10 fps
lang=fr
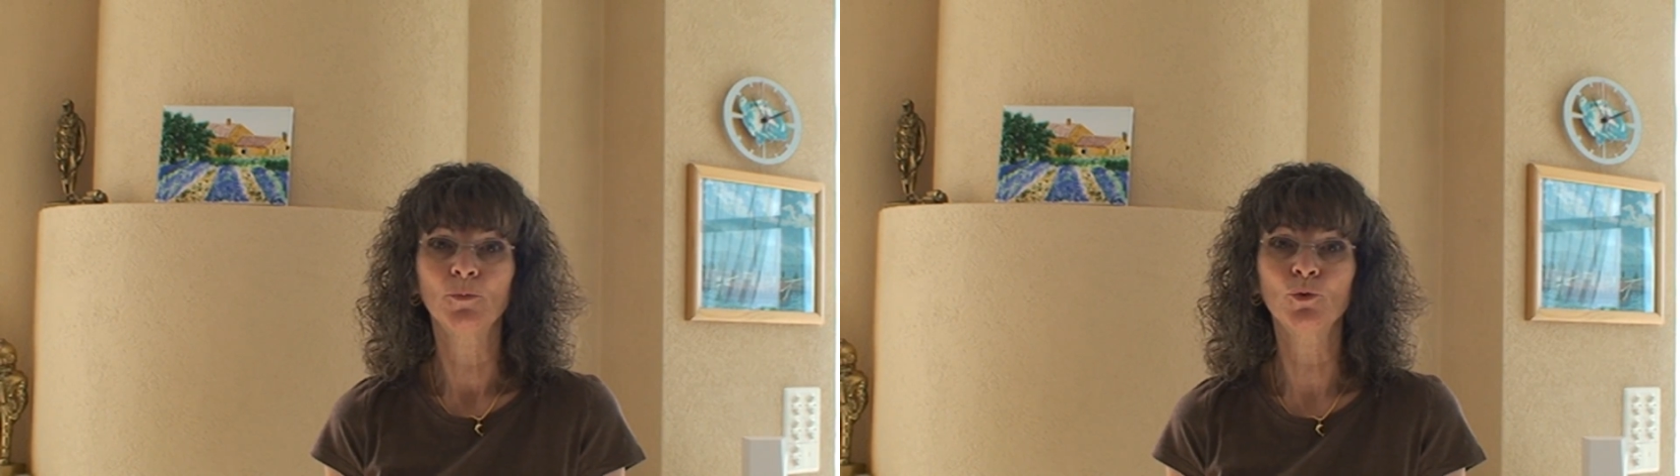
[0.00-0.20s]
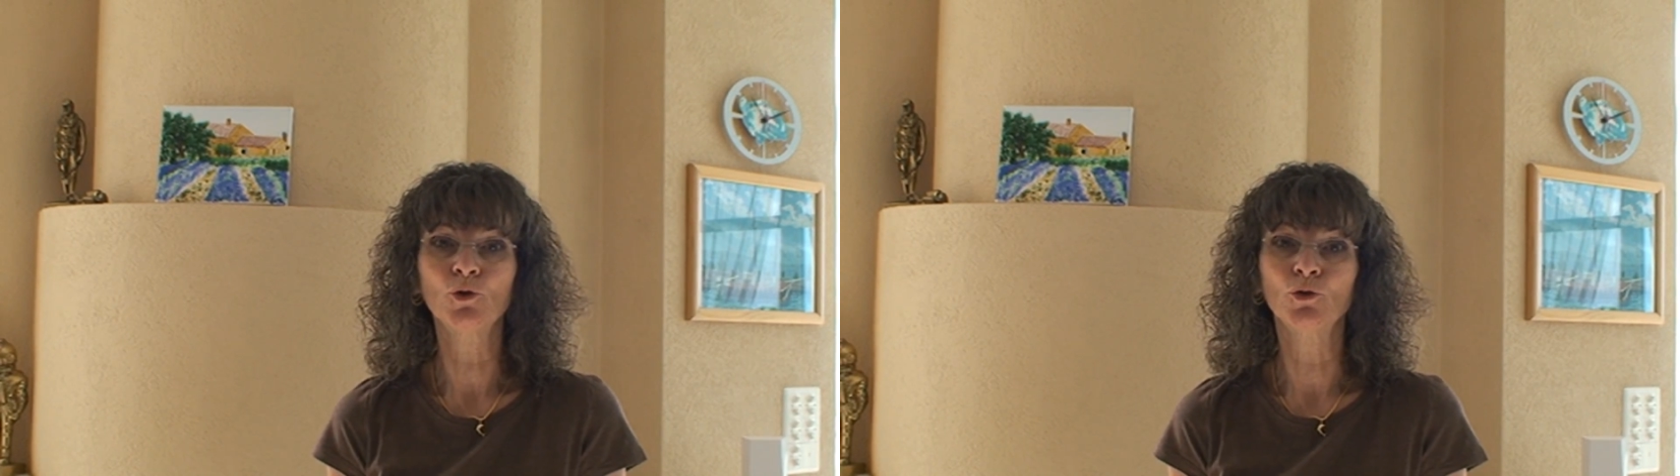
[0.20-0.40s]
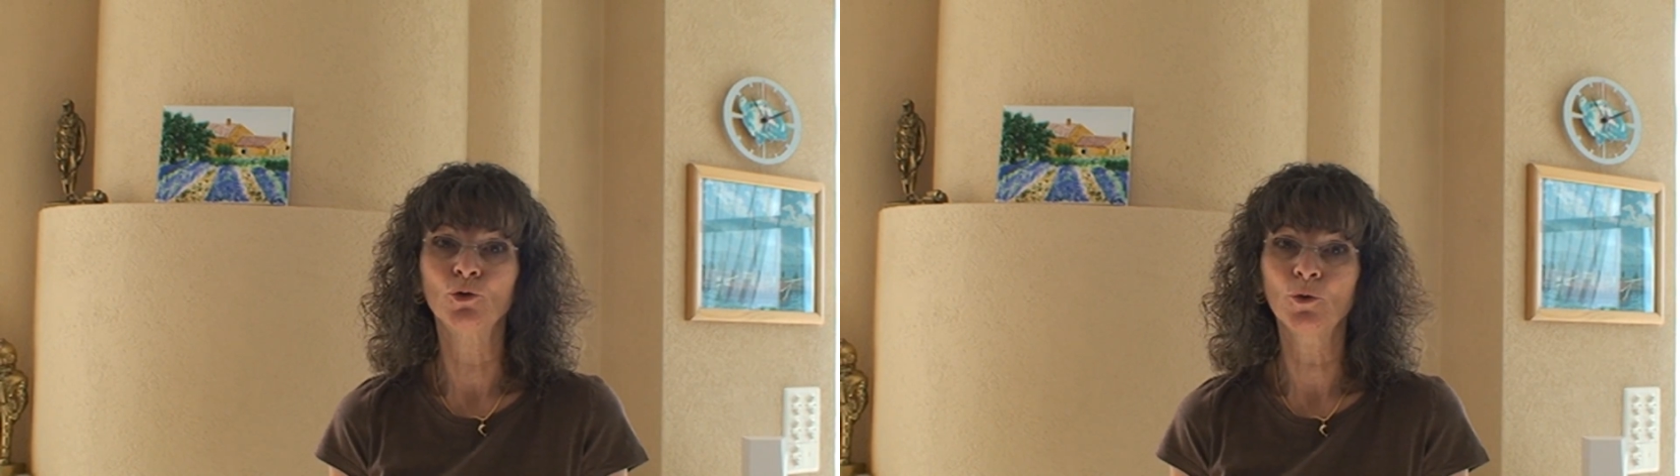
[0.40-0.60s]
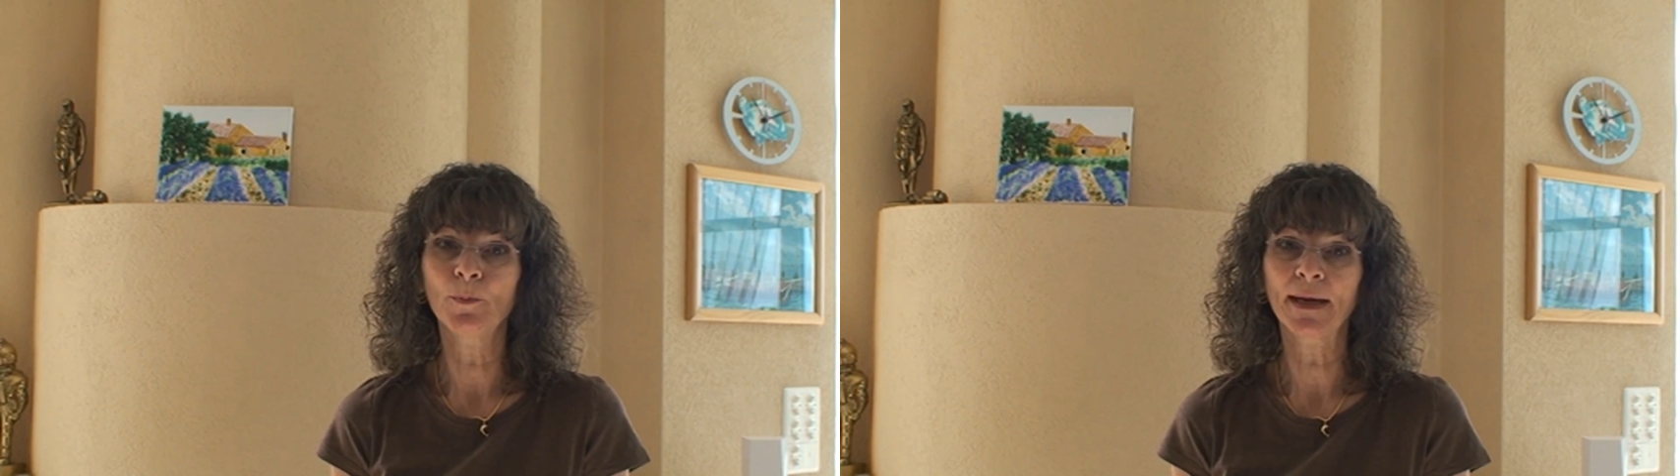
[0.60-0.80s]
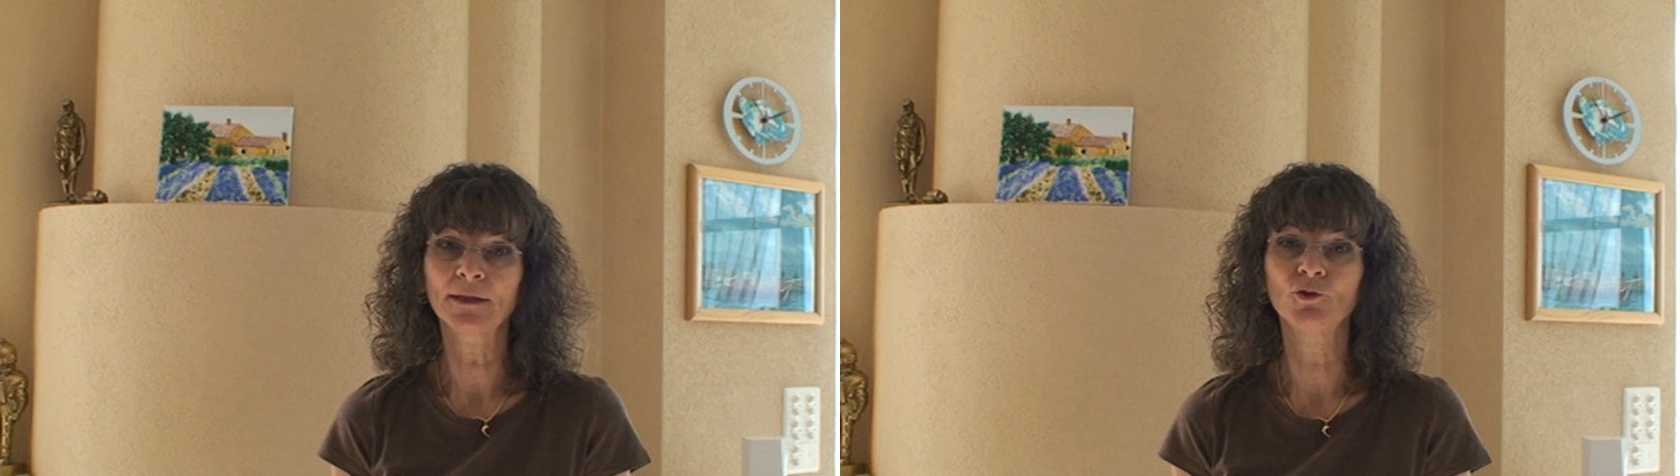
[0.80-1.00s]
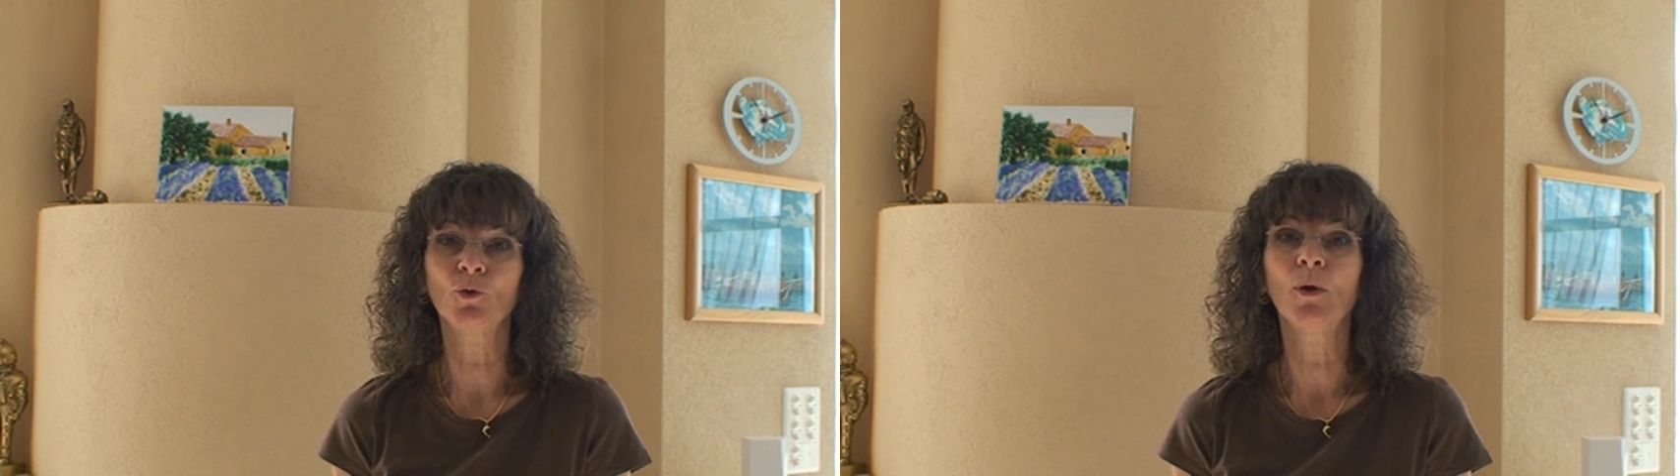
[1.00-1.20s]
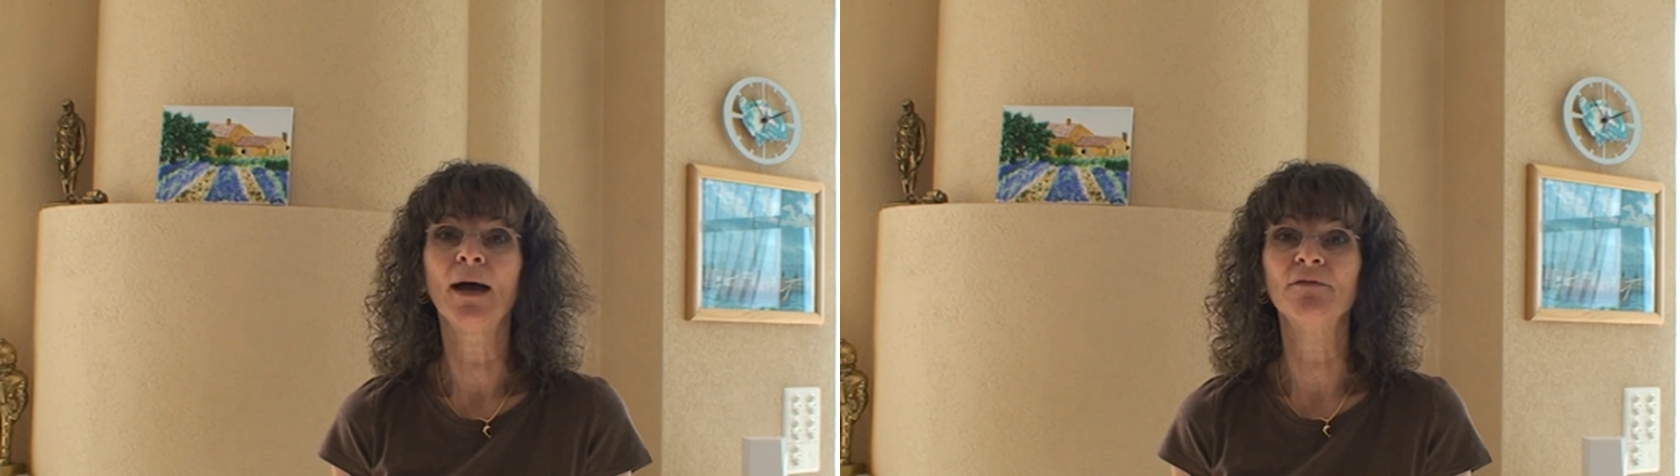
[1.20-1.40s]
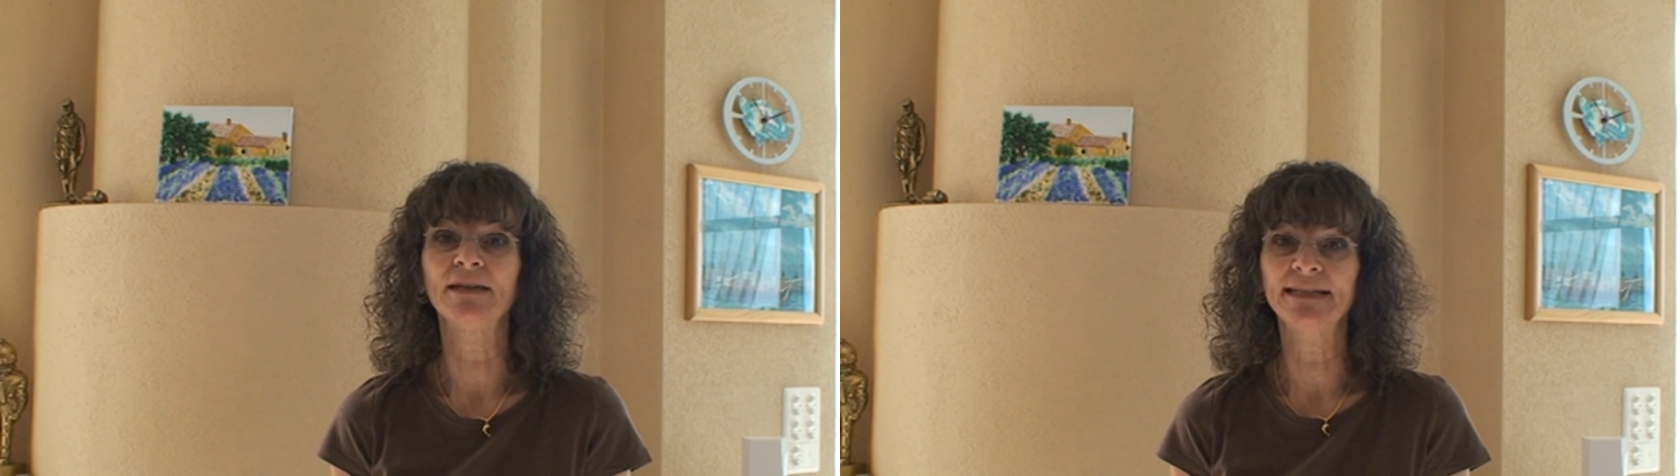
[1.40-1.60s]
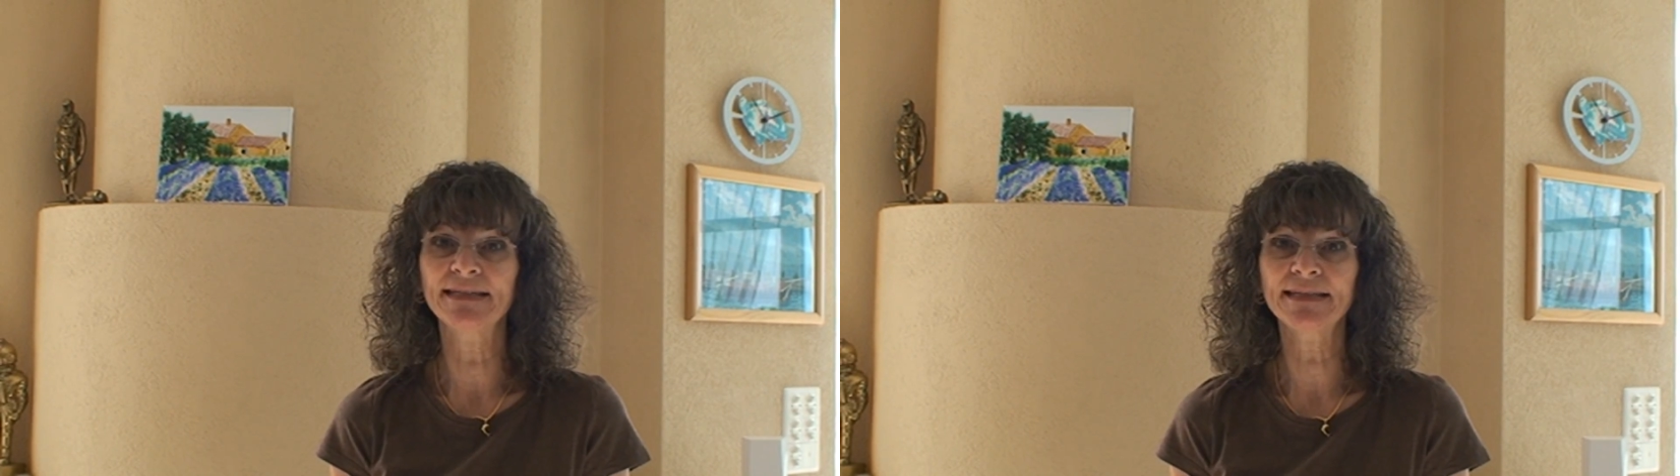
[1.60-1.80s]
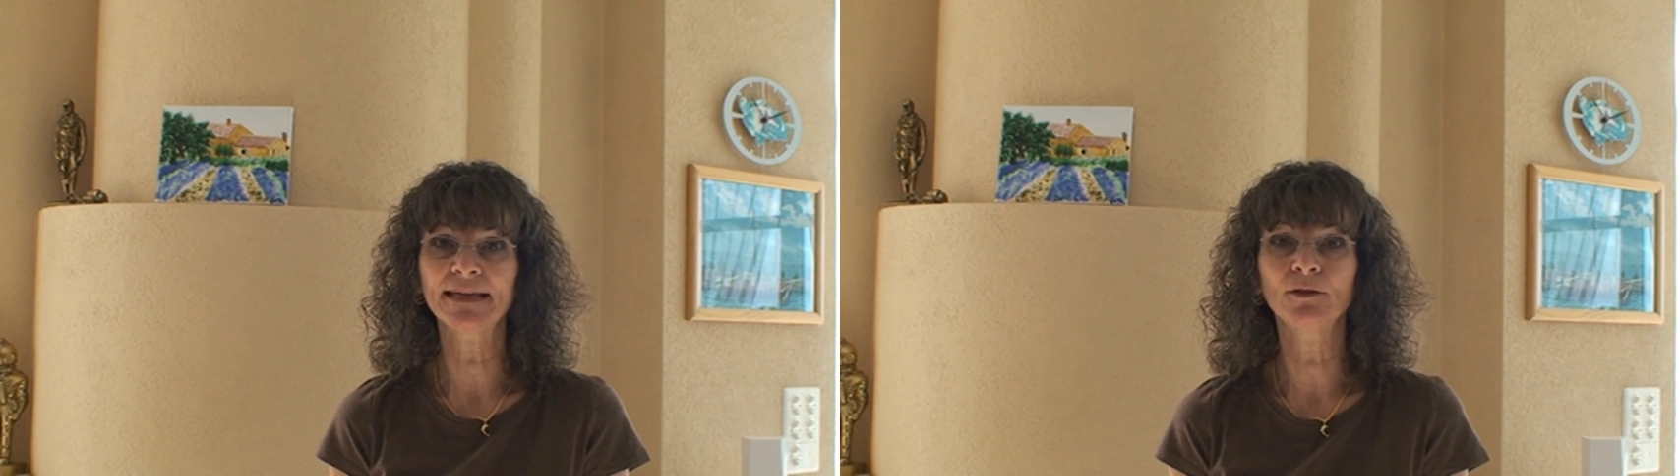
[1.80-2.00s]
pour que nous repartions avec
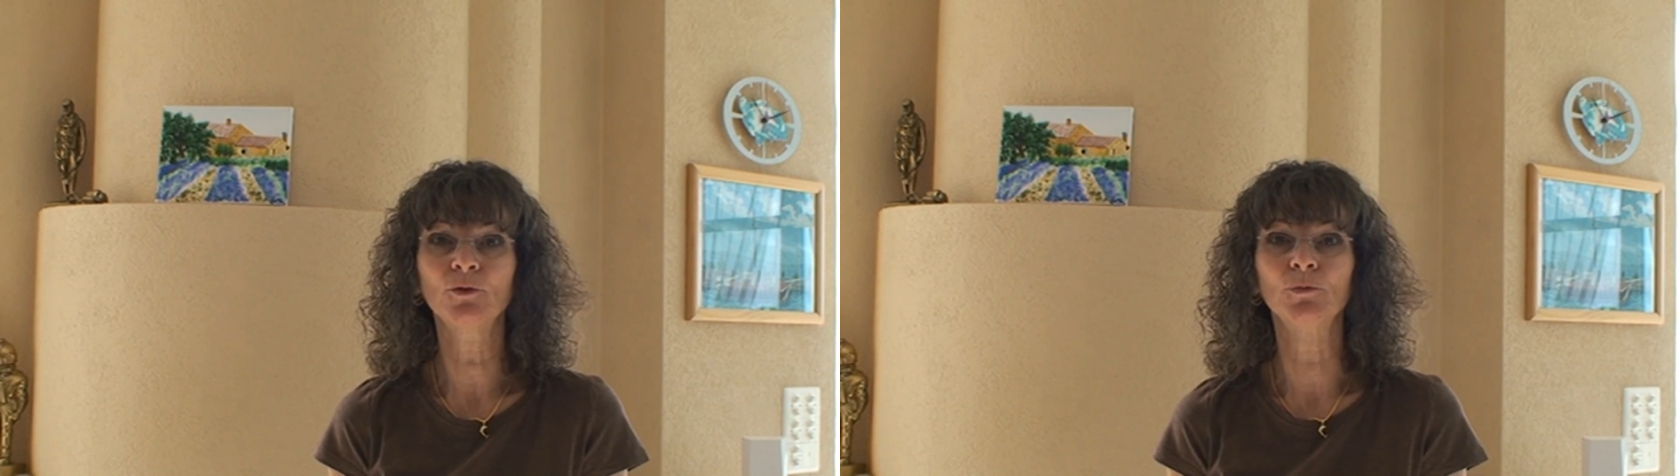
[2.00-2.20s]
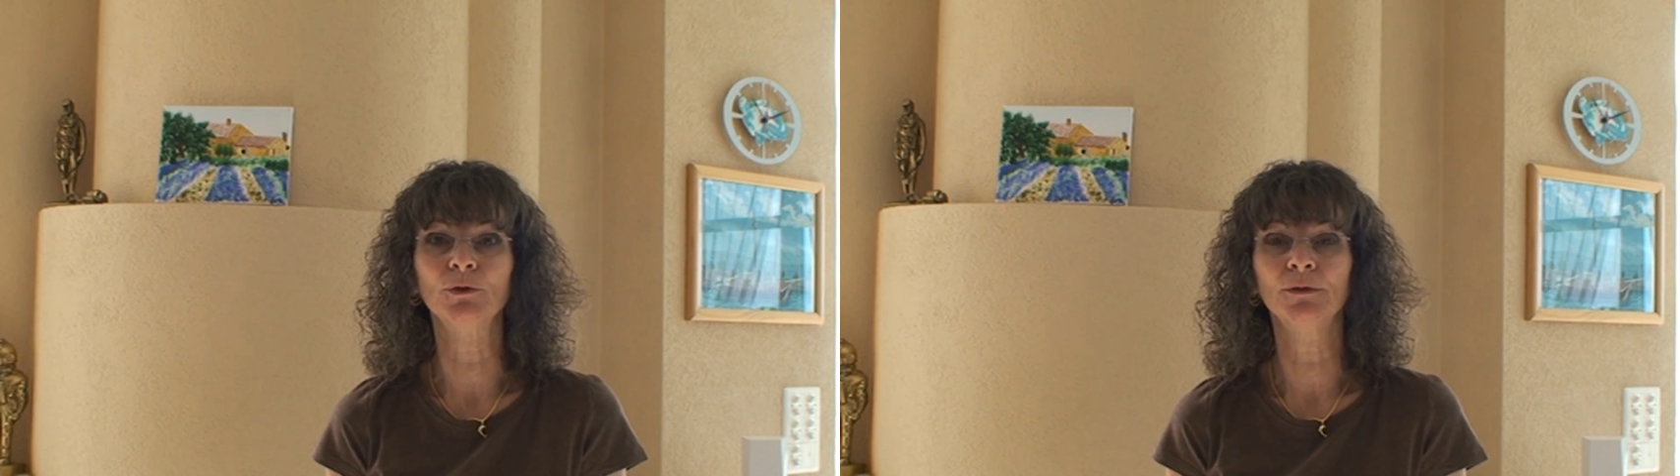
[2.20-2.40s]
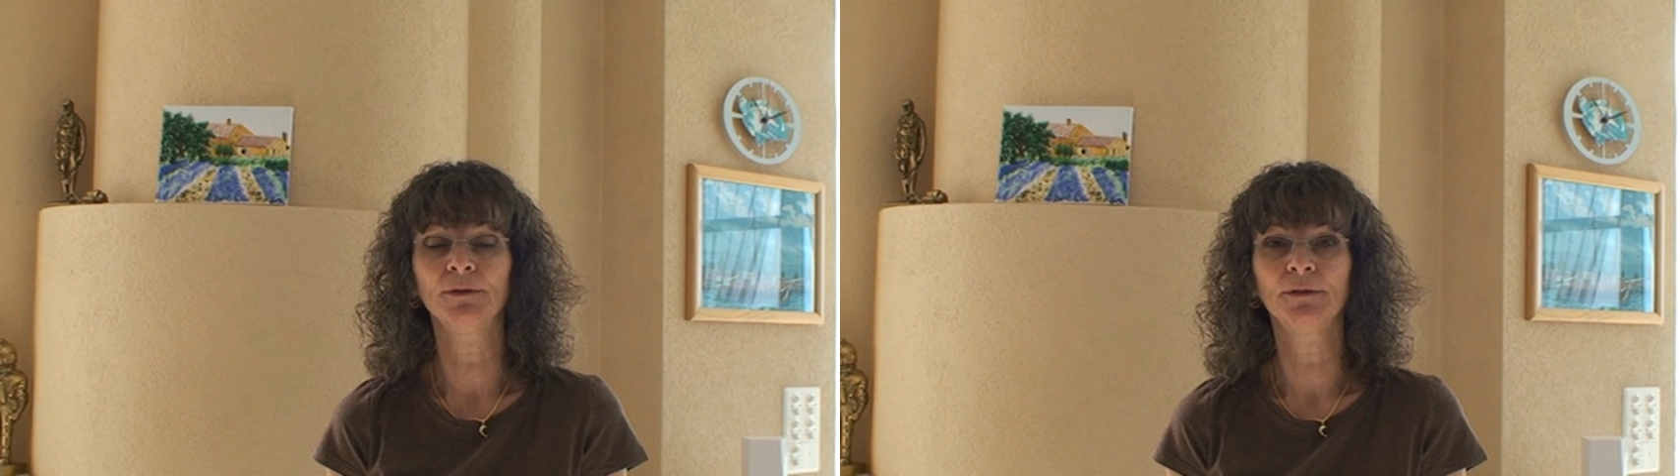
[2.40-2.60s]
discernement.